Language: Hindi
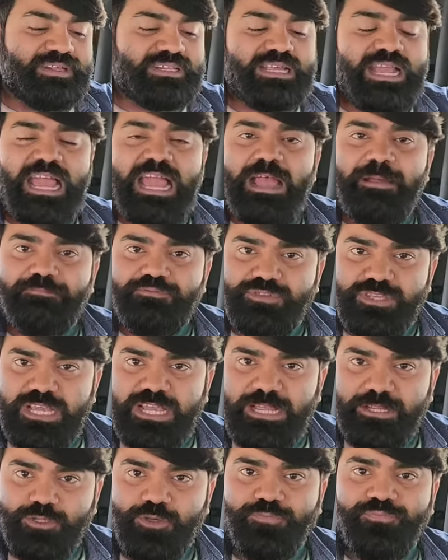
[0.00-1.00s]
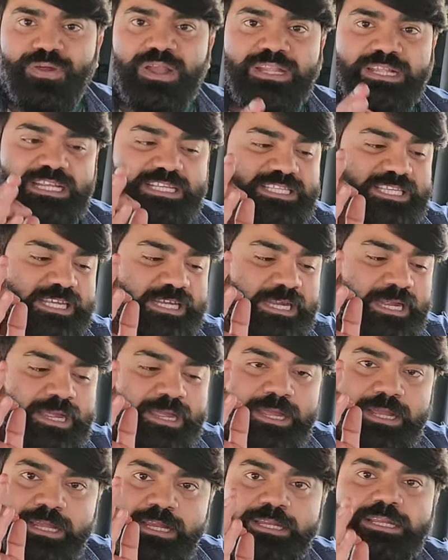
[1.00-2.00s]
इलेवन ऐप से जो फैंटेसी
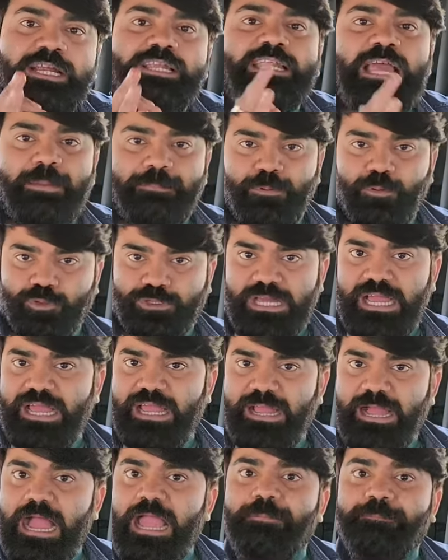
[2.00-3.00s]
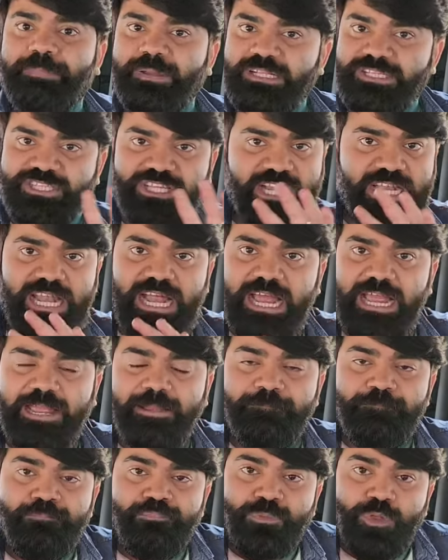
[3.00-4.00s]
क्रिकेट ऐप होता है आईपीएल चल रहा
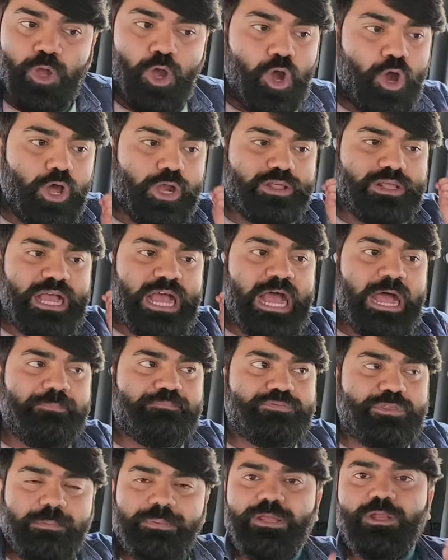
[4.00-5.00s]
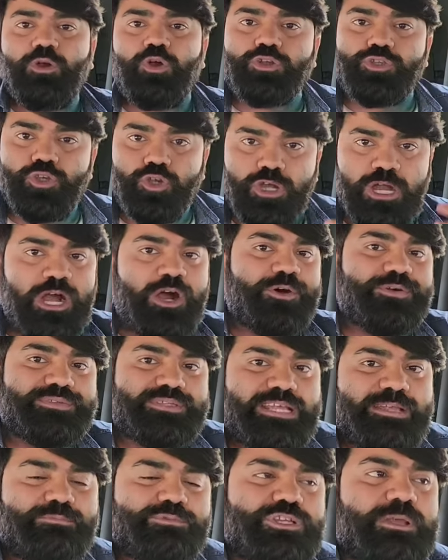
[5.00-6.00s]
है और आप सभी लोग जो गांव
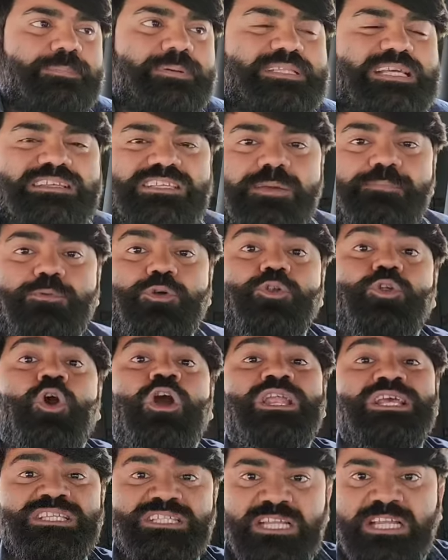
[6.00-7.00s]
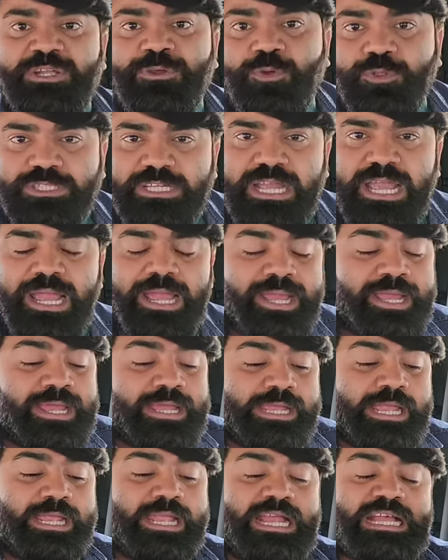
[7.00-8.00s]
से हैं मुझे पता है सबको नॉलेज नहीं होती है
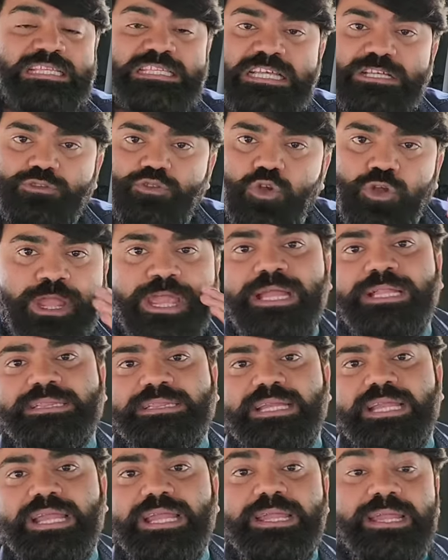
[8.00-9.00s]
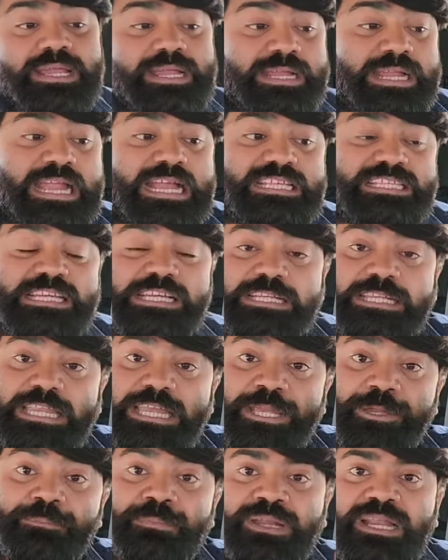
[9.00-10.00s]
कि कैसे इसको खेलते हैं कैसे
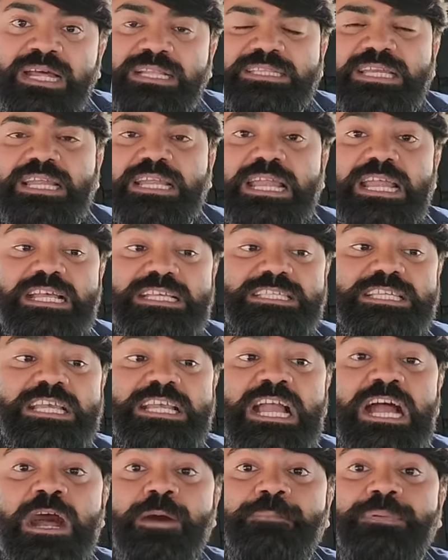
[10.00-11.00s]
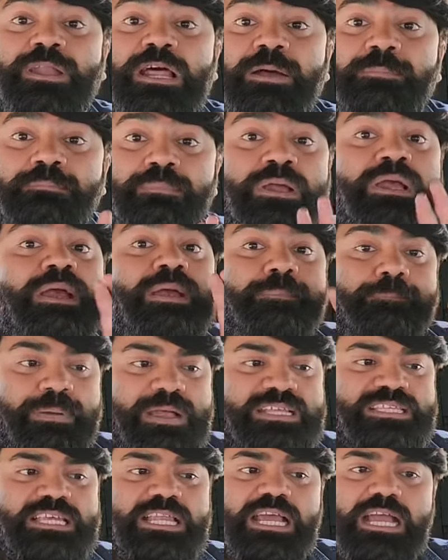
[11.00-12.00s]
टीम बनाते हैं कैसे यहां पर हम
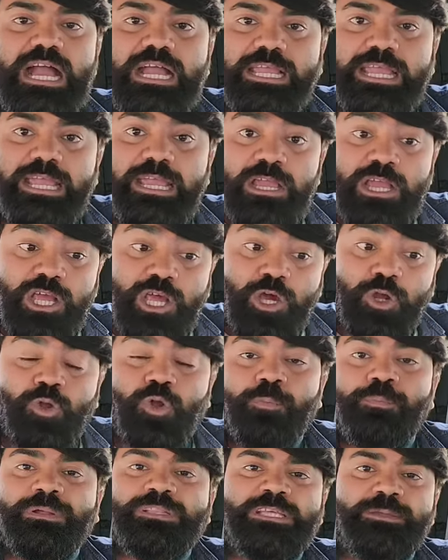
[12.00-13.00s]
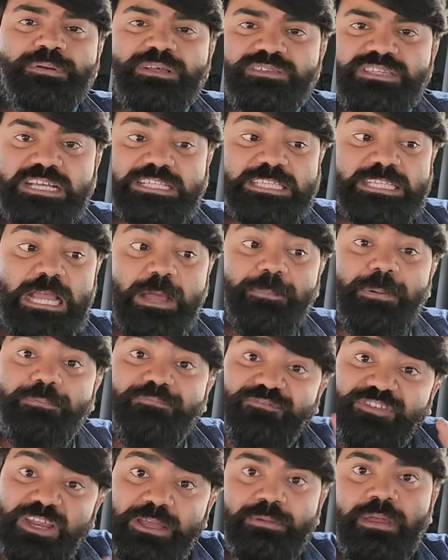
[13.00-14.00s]
पैसे लगा के करोड़पति बन सकते हैं यहाँ पे
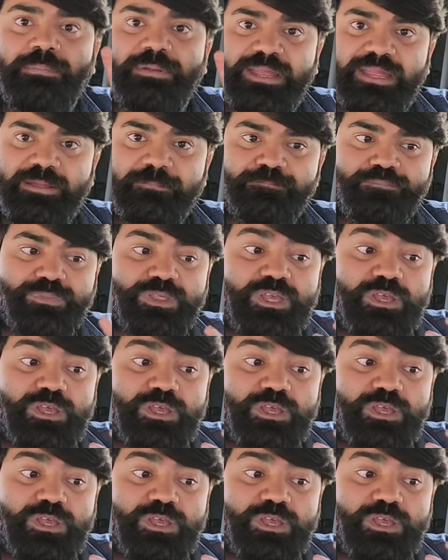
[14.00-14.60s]
फ्री में भी